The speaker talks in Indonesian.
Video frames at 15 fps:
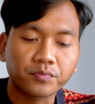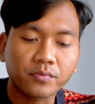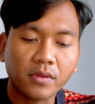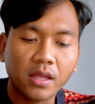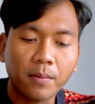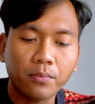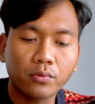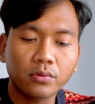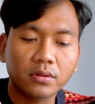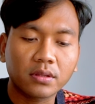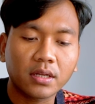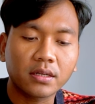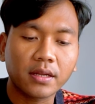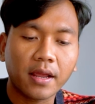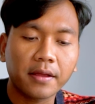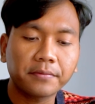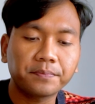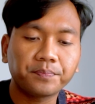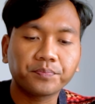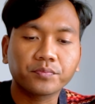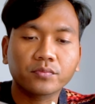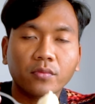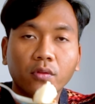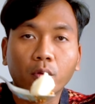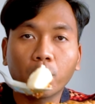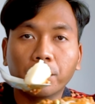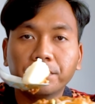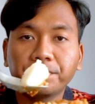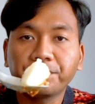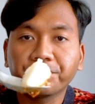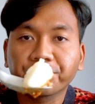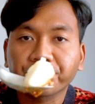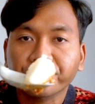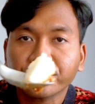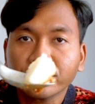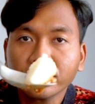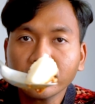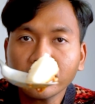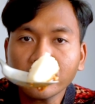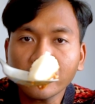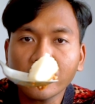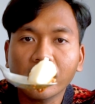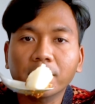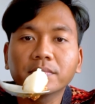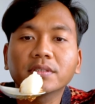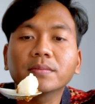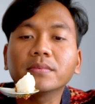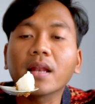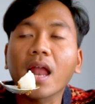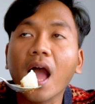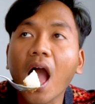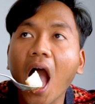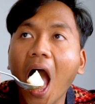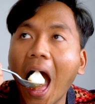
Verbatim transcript: ini punten ya tuh bismillah